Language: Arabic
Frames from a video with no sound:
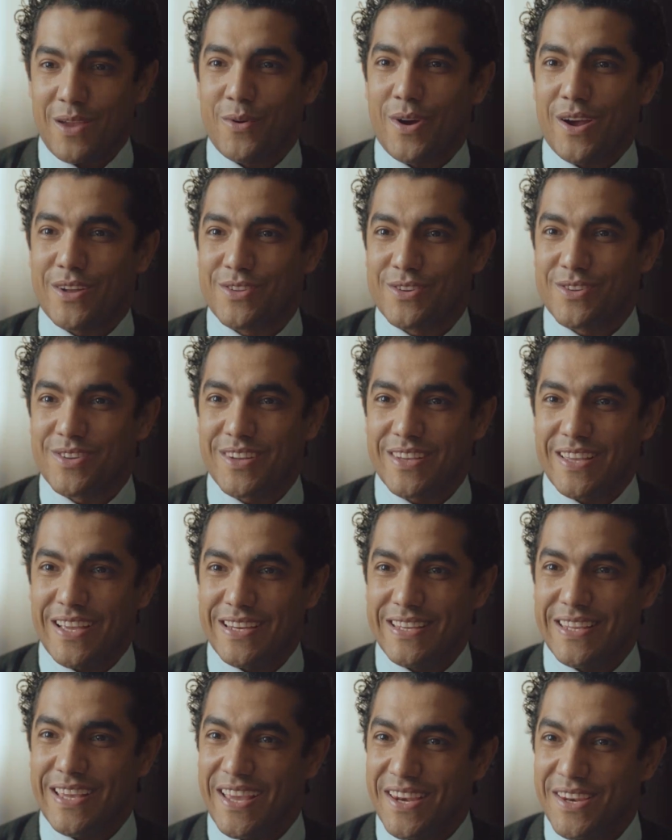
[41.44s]
ايوه حضرتك
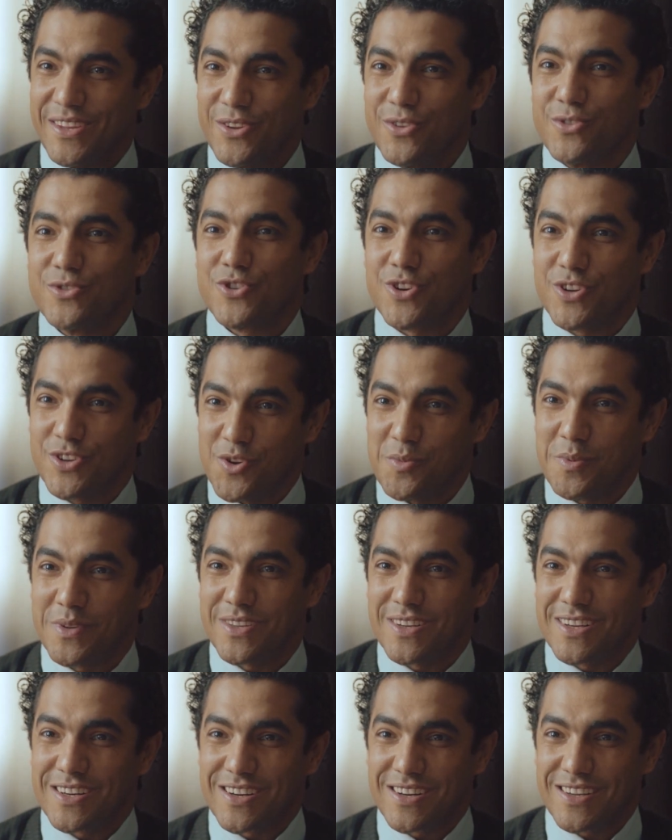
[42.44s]
يعني هانت اهو ان شاء الله
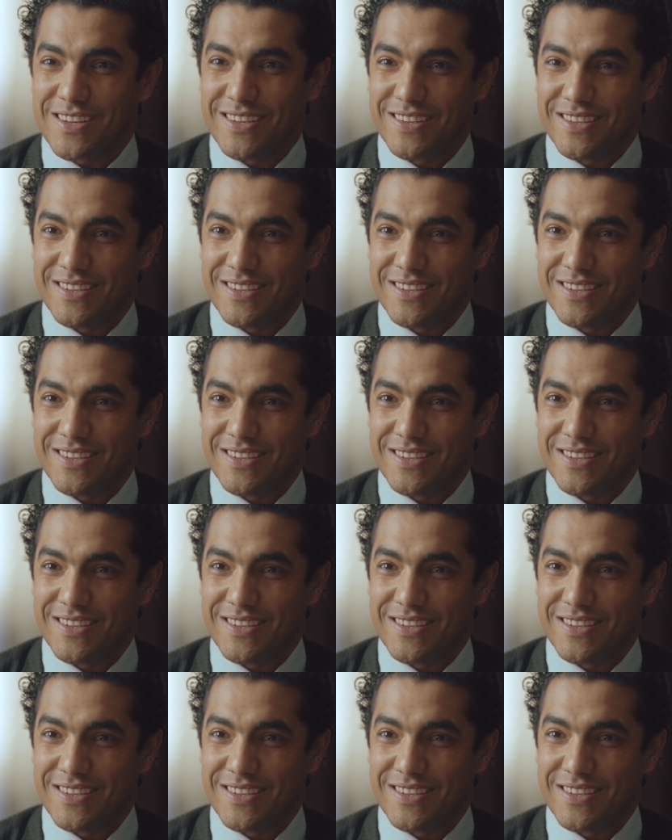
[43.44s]
وبتخرج